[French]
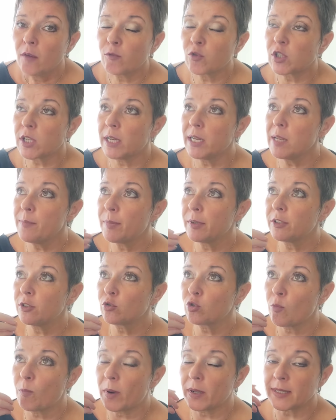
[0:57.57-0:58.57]
Vous allez
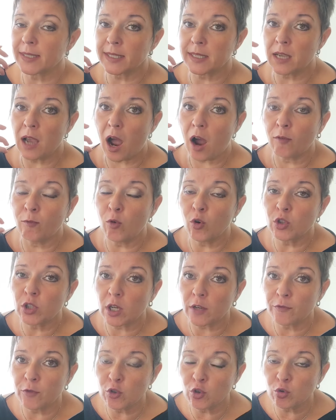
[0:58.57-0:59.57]
peut-être penser à
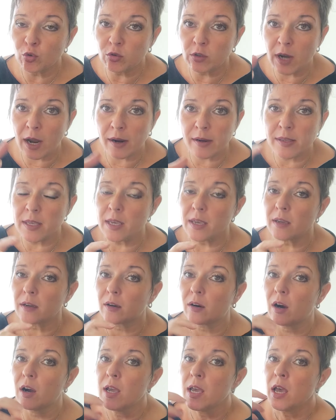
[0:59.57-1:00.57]
votre future
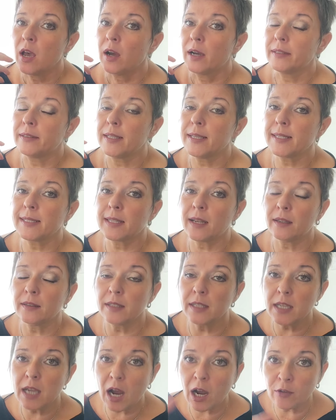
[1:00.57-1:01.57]
carrière, des
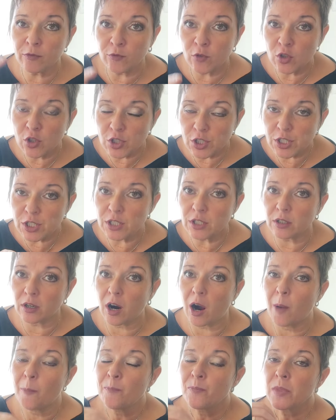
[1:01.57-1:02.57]
années à
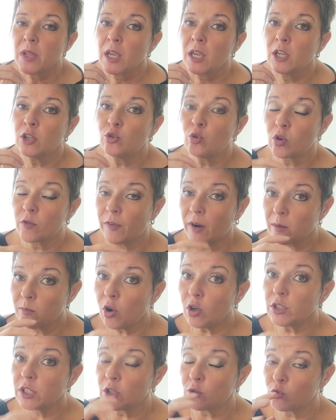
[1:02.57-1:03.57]
venir. Et donc,
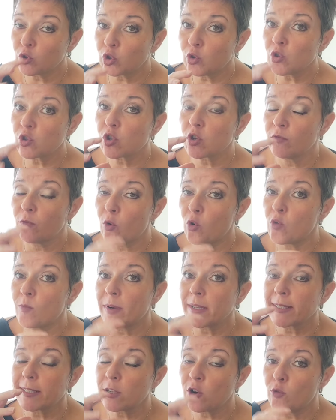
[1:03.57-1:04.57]
vraiment, quelque chose que vous
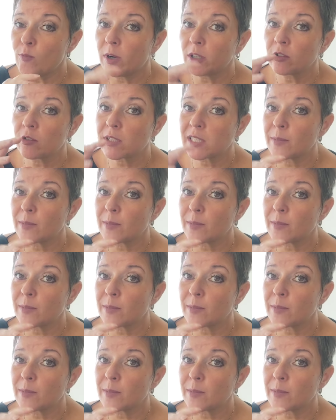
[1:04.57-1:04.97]
commencez au mois de